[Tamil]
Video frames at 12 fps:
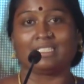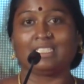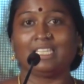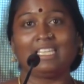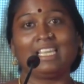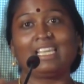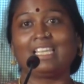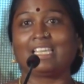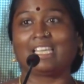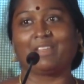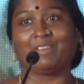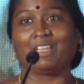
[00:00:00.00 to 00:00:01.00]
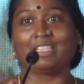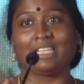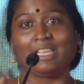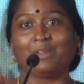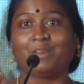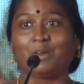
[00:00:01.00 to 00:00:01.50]
சீரியலில் இருக்கிறவியலுக்கு
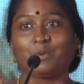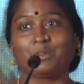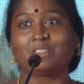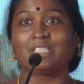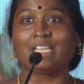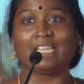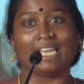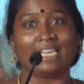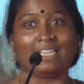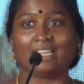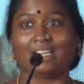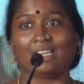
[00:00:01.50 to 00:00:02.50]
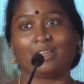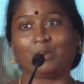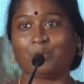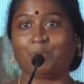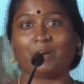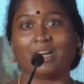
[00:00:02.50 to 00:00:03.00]
தெரியும் நான் ஒரு சில டைரக்டர்களாக
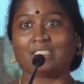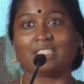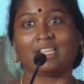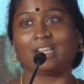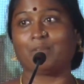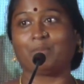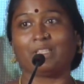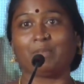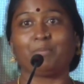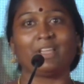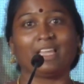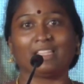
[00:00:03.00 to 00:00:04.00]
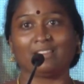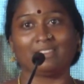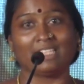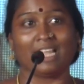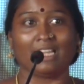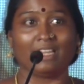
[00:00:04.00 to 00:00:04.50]
ரொம்ப ஆசிரியராக மதிப்பேன் அதில்
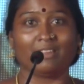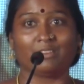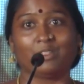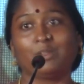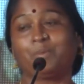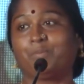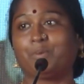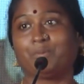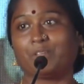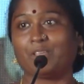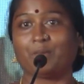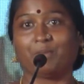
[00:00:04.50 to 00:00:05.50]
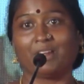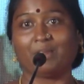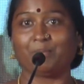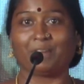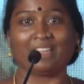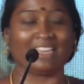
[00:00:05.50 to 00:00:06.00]
வந்து அண்ணா வந்து ரொம்ப முக்கியமாக
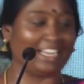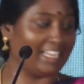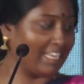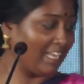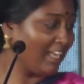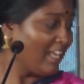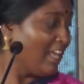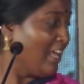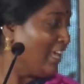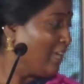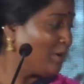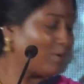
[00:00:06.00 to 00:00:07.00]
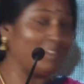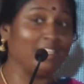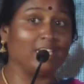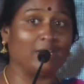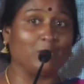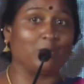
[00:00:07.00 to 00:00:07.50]
இப்போ நான் நினைக்கிறேன் இன்னொன்று
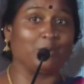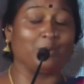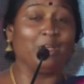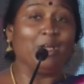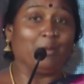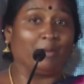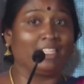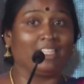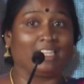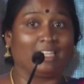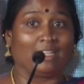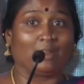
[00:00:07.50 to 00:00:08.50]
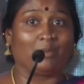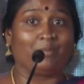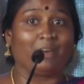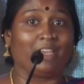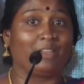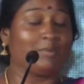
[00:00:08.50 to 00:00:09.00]
இங்கே ஒரு மனிதரை நான்
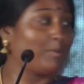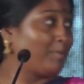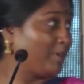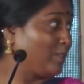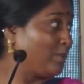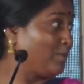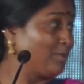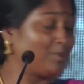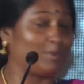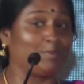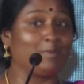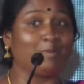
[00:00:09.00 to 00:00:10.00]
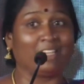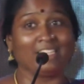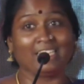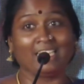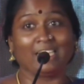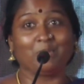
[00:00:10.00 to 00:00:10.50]
ரொம்ப அறிமுகப்படுத்தணும் ரொம்ப
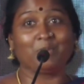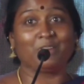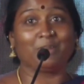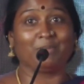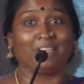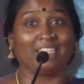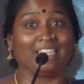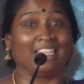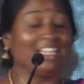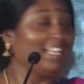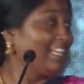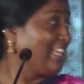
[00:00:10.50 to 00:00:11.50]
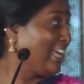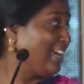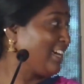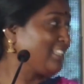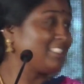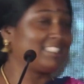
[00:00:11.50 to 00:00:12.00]
மனிதநேயம் உள்ள மனிதர்
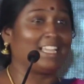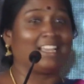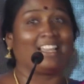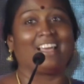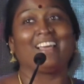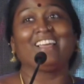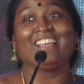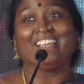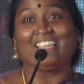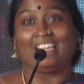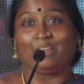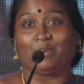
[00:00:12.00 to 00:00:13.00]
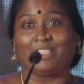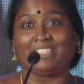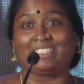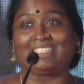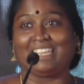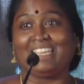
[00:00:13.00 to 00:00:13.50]
ஏகாதசி அண்ணா என்னுடைய
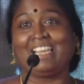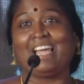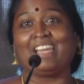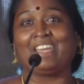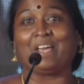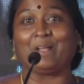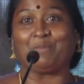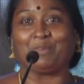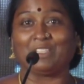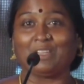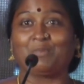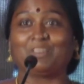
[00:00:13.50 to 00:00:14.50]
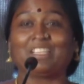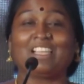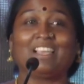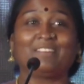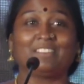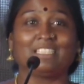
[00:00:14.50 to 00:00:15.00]
செல்ல அண்ணா முதல்
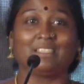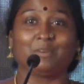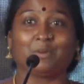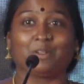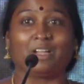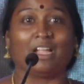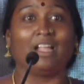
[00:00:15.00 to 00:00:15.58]
முதல்ல வந்து ஒரு